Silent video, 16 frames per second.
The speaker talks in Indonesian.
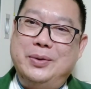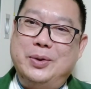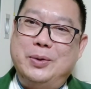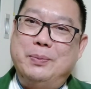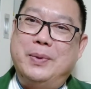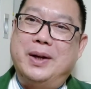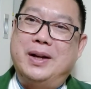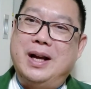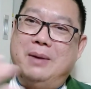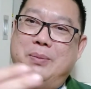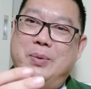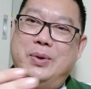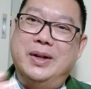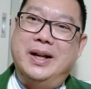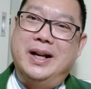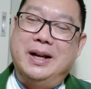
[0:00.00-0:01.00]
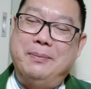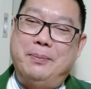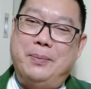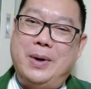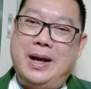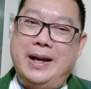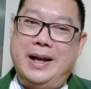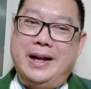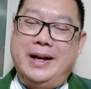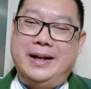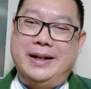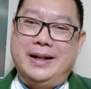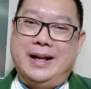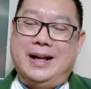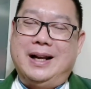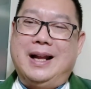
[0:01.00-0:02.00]
untuk bergabung dengan
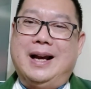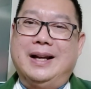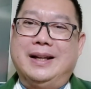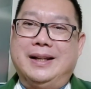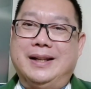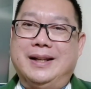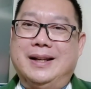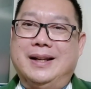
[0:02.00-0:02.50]
pelayanan yang lain.